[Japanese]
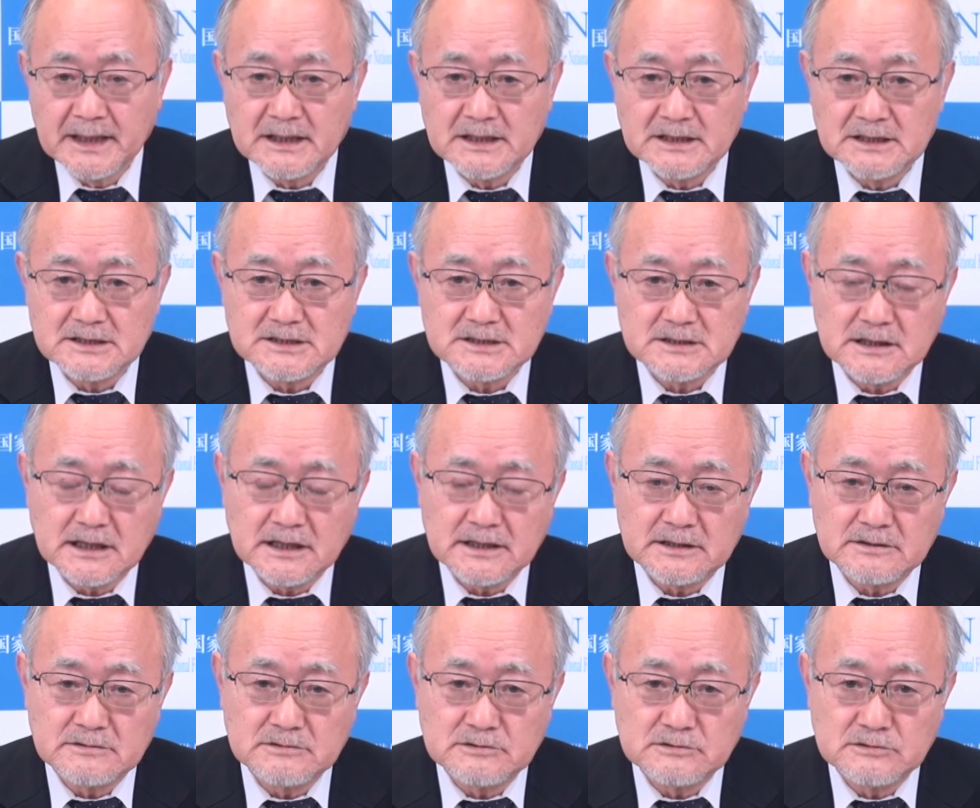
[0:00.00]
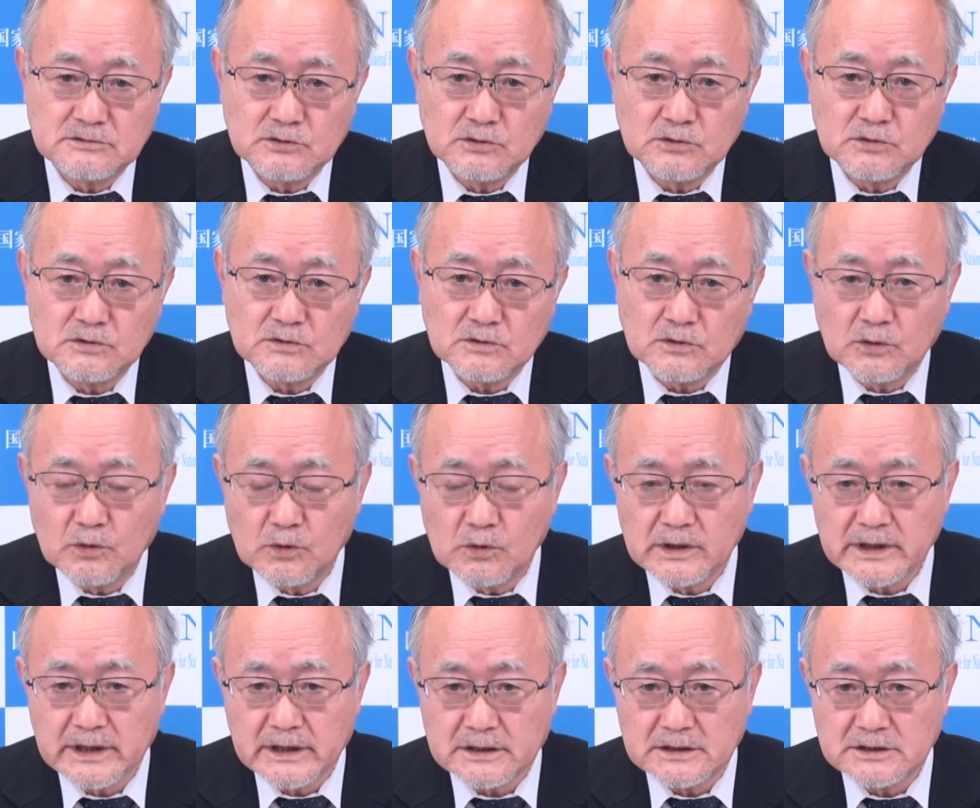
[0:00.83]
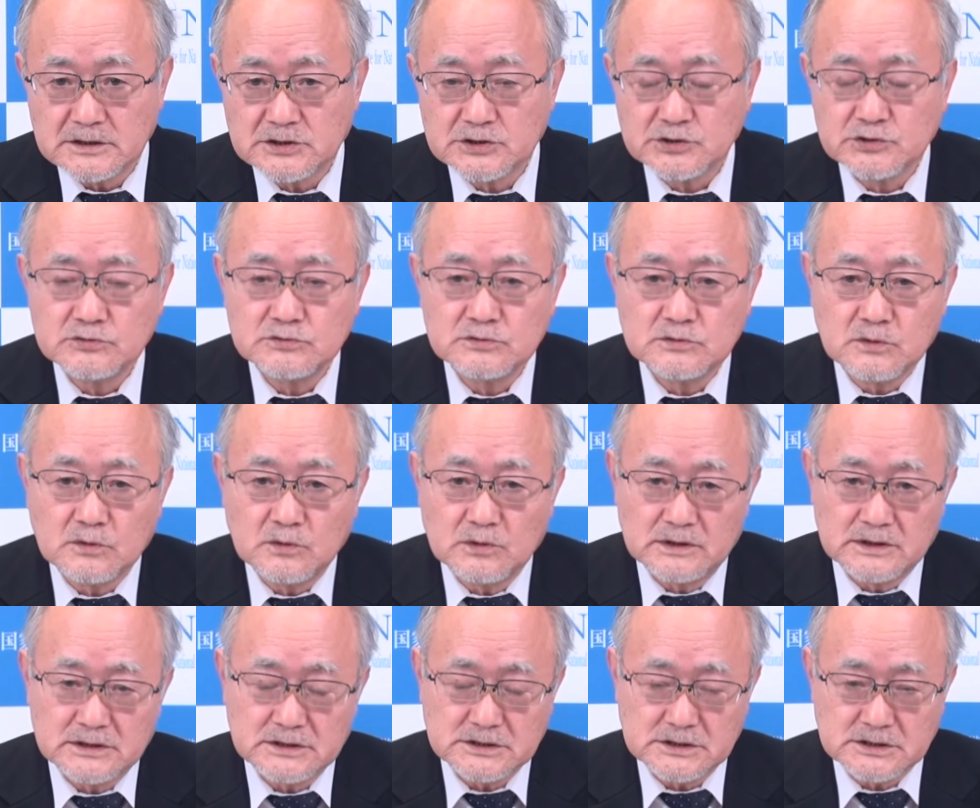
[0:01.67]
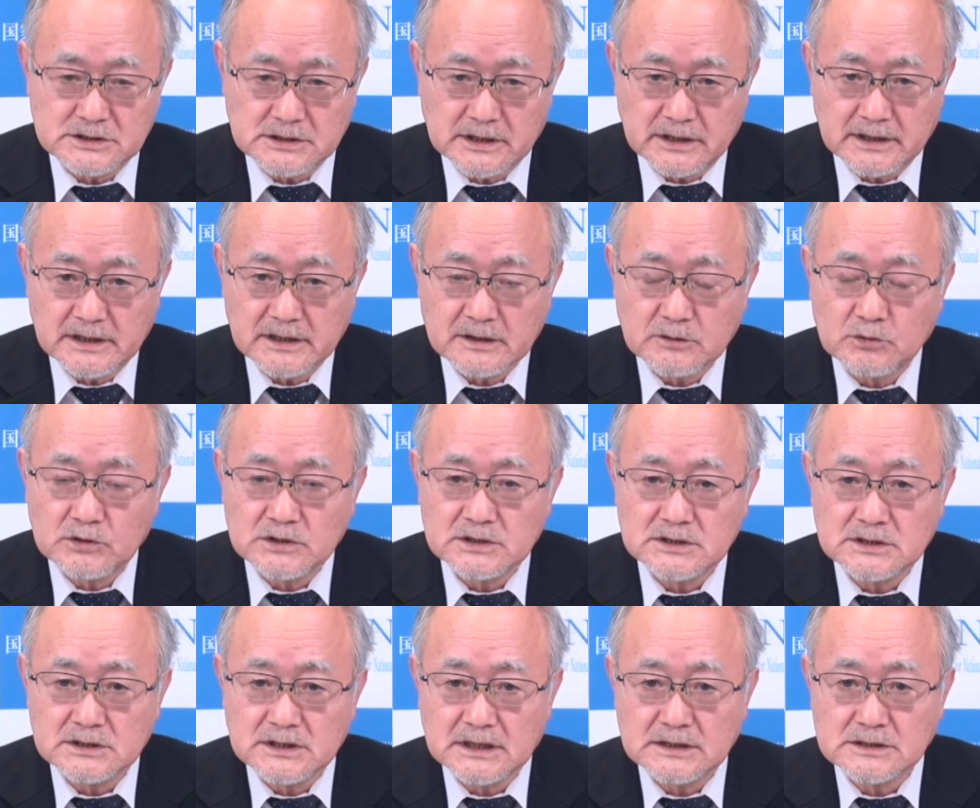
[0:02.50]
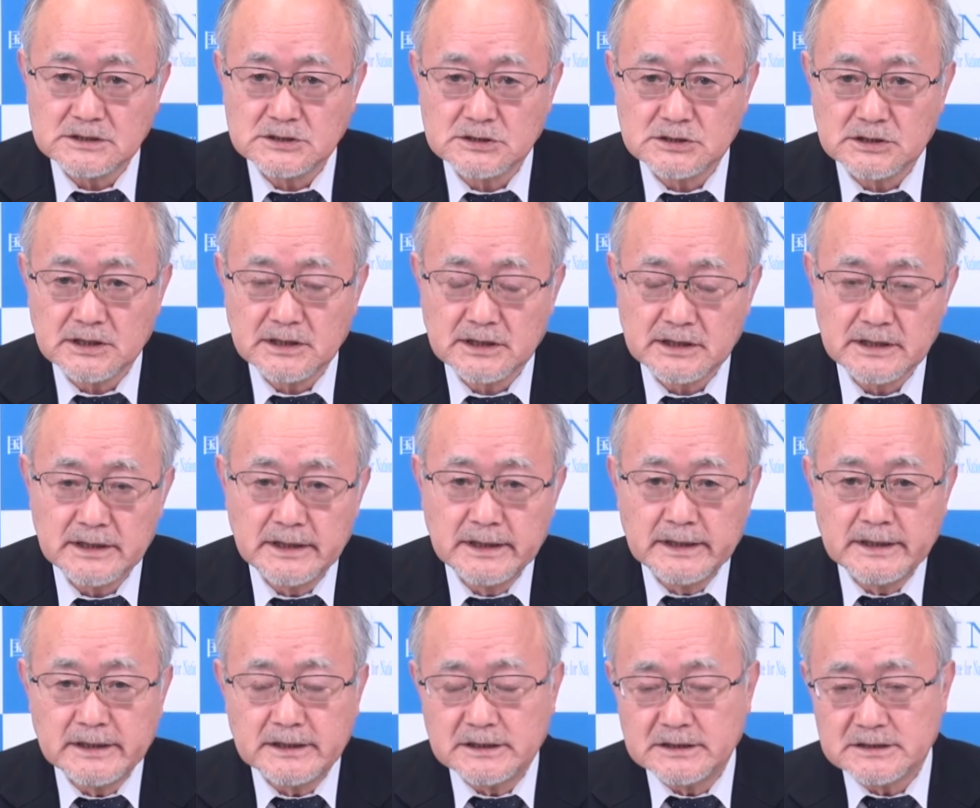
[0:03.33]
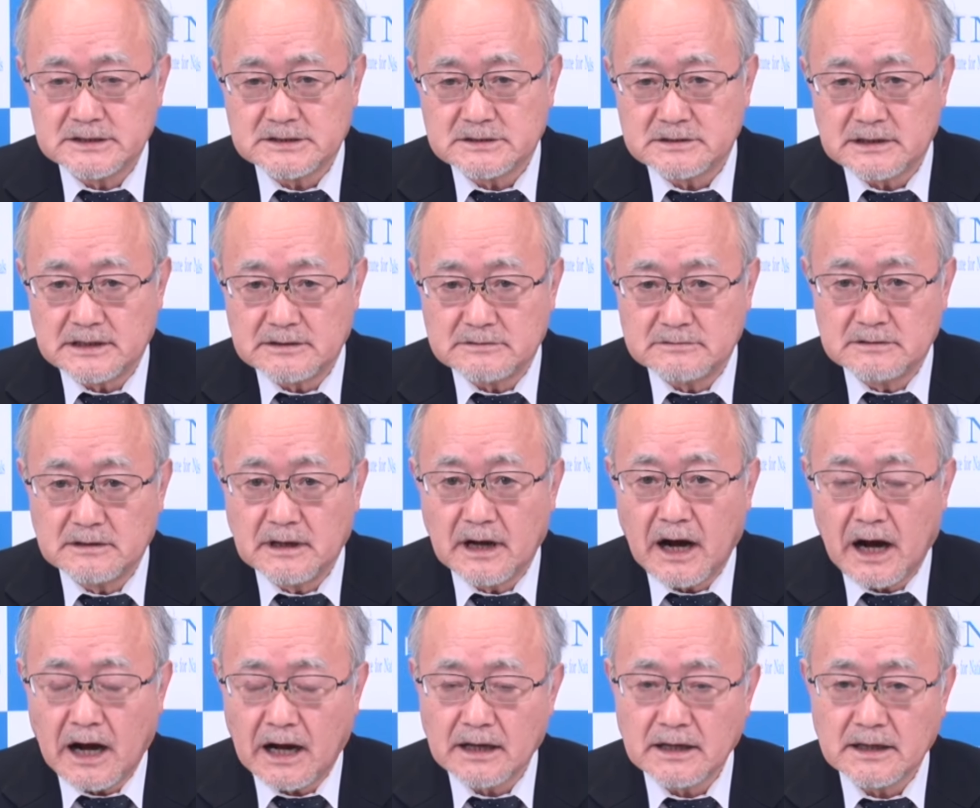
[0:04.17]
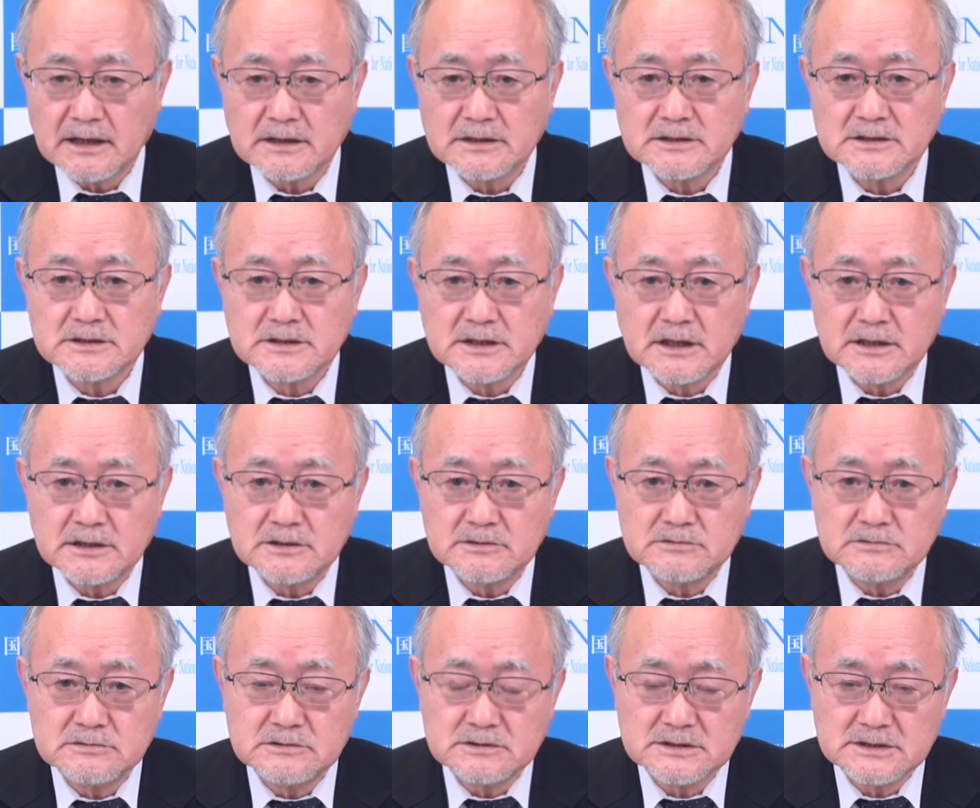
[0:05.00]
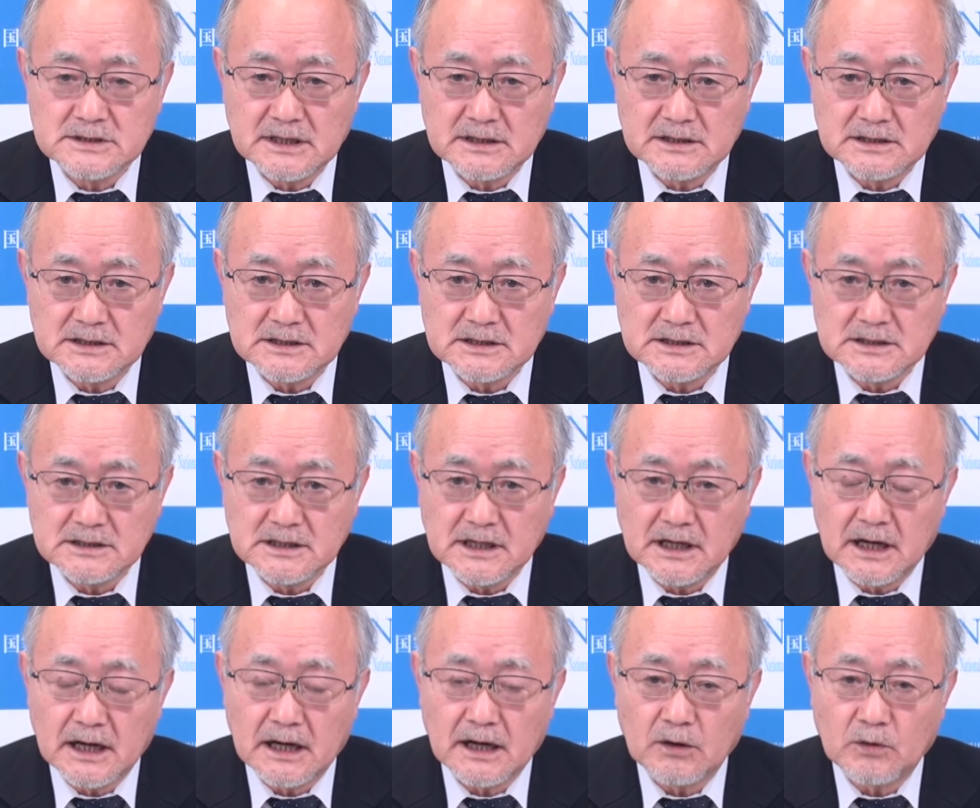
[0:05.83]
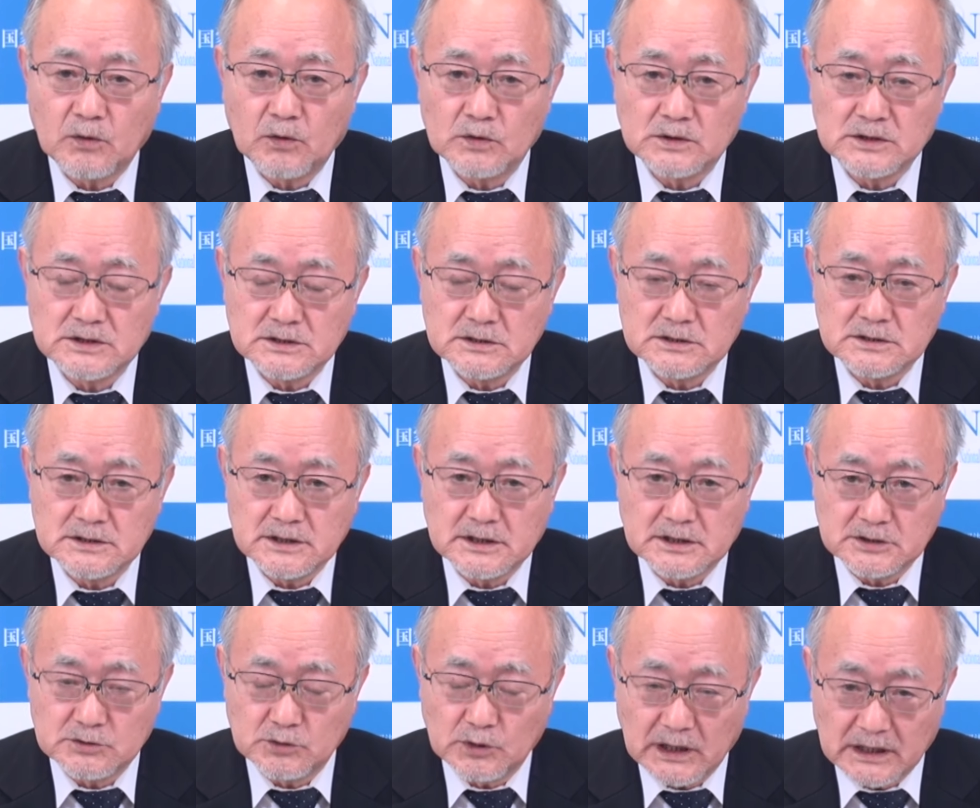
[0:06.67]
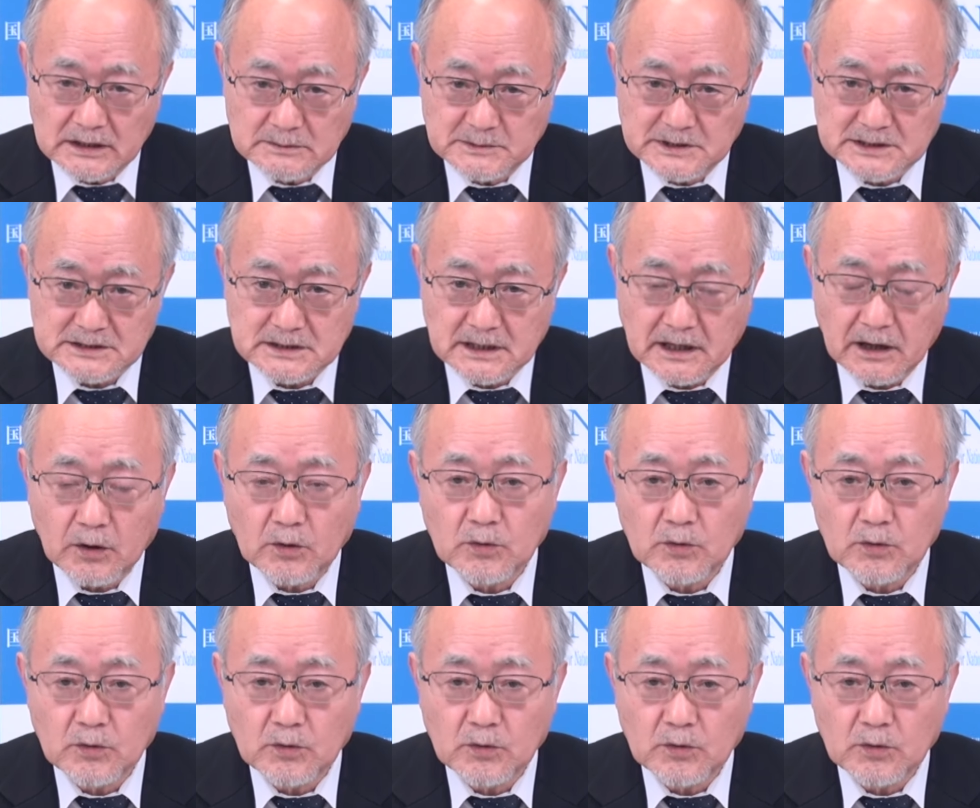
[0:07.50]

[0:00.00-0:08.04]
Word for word: イスラエルを攻撃奇襲攻撃してこれに対してイスラエルが反撃している戦域がここに広がりました。